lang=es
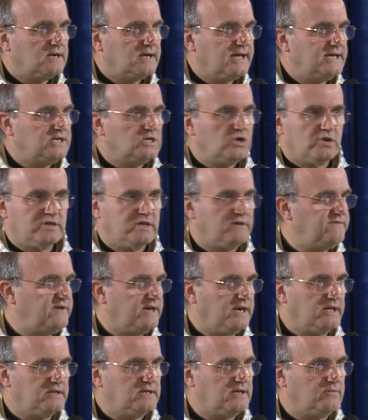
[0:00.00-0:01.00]
que es lo
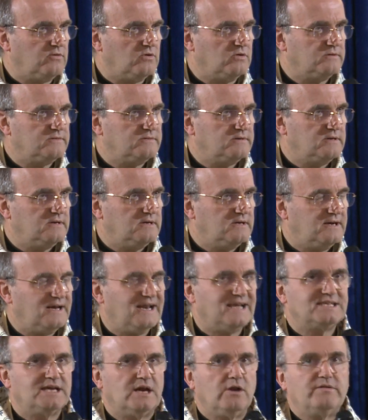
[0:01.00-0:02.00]
definitivo.
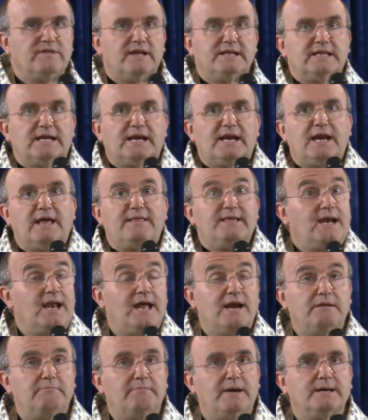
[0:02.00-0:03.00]
La salud eterna del
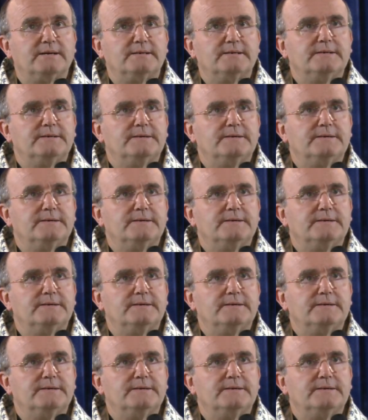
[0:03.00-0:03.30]
alma,